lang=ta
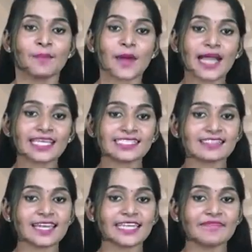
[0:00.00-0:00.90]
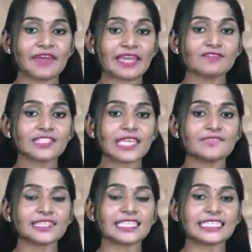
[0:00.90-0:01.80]
பாகிஸ்தானின் வரவு
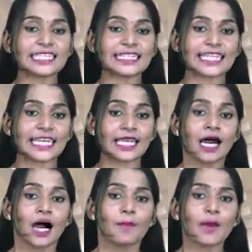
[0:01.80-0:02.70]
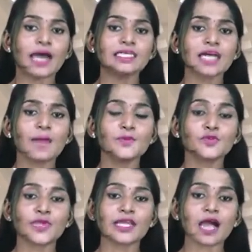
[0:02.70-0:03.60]
செலவு திட்டத்தில் பாதுகாப்பு
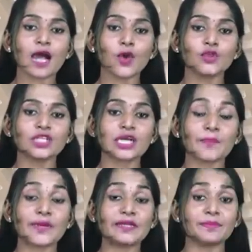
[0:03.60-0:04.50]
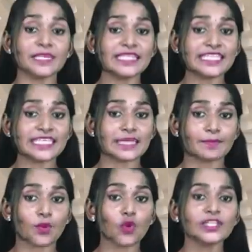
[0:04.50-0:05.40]
துறைக்காக ஒதுக்கப்படும் நிதி
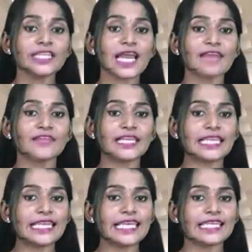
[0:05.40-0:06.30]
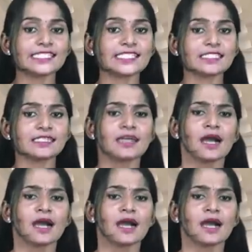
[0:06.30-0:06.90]
போதிய அளவில் இல்லை என்று